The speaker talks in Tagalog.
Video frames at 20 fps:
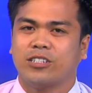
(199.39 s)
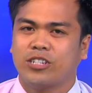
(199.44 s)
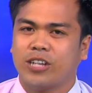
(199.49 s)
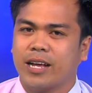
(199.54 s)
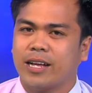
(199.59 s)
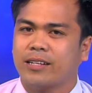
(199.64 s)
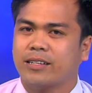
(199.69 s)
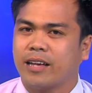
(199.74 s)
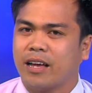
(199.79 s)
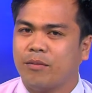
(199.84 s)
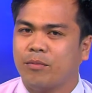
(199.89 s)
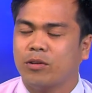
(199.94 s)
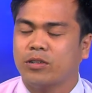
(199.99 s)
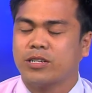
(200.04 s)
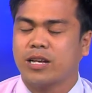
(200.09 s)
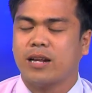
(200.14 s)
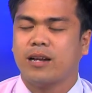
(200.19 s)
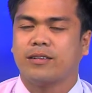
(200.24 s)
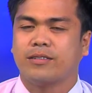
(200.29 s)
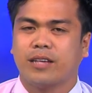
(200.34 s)
Jade Cable
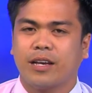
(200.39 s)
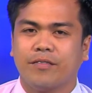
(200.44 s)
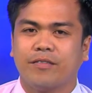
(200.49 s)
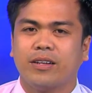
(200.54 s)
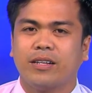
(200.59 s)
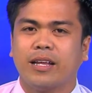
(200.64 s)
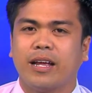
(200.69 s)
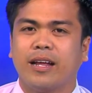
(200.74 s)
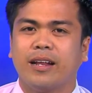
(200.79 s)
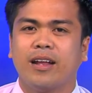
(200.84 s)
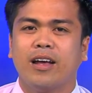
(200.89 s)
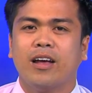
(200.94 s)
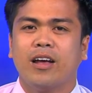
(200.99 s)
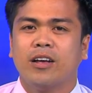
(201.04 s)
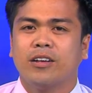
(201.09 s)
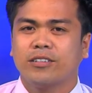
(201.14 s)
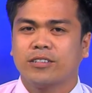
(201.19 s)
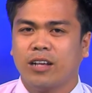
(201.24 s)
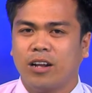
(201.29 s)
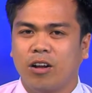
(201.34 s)
Channel 17
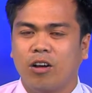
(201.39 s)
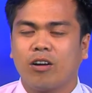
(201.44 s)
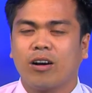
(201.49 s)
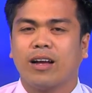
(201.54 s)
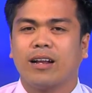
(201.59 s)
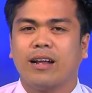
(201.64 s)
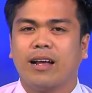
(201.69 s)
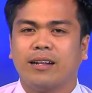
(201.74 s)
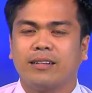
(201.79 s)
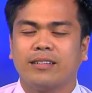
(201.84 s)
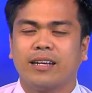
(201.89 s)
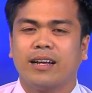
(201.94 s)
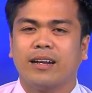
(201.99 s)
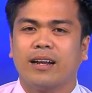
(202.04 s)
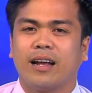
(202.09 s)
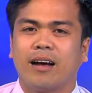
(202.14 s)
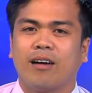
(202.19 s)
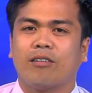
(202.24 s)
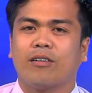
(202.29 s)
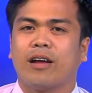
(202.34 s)
sa local
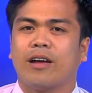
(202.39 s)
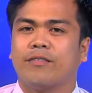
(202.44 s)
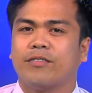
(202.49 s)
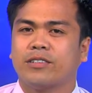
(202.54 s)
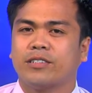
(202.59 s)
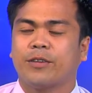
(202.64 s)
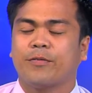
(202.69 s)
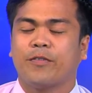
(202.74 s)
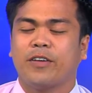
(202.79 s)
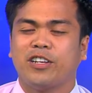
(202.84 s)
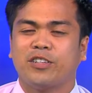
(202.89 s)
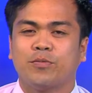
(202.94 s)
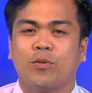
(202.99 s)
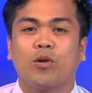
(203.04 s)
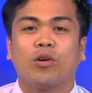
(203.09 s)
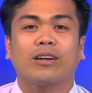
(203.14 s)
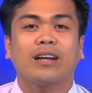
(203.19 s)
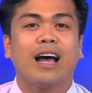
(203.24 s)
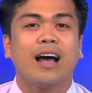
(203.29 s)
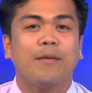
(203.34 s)
antenna or even sa
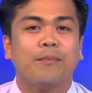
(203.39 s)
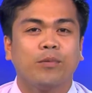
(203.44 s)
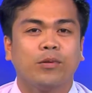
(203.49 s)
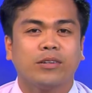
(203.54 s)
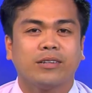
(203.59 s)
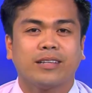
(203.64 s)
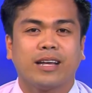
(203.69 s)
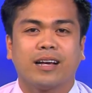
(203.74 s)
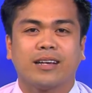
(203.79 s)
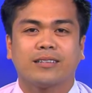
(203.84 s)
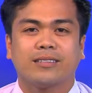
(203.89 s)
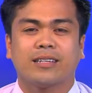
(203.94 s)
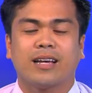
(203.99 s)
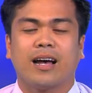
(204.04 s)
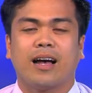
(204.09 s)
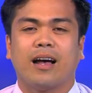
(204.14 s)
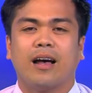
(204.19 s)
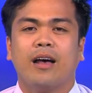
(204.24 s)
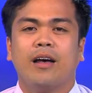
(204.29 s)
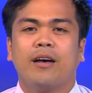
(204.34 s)
Facebook, naapunta
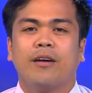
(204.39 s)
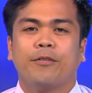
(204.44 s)
sa